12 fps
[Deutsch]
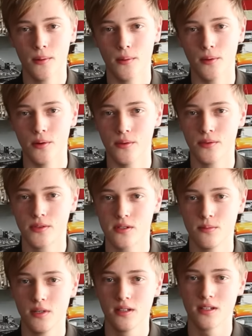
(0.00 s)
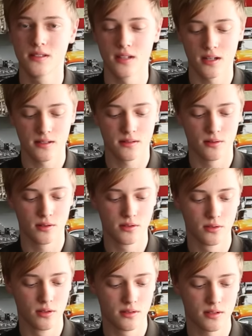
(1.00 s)
Und zumindest jetzt noch
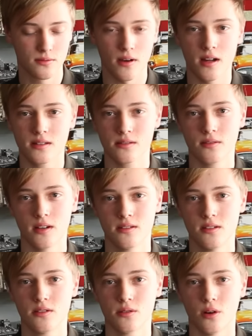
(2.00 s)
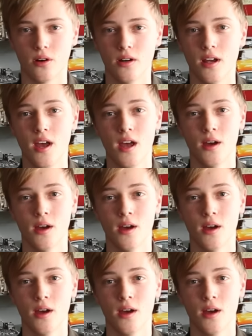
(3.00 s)
zurück, das war jetzt quasi die Story.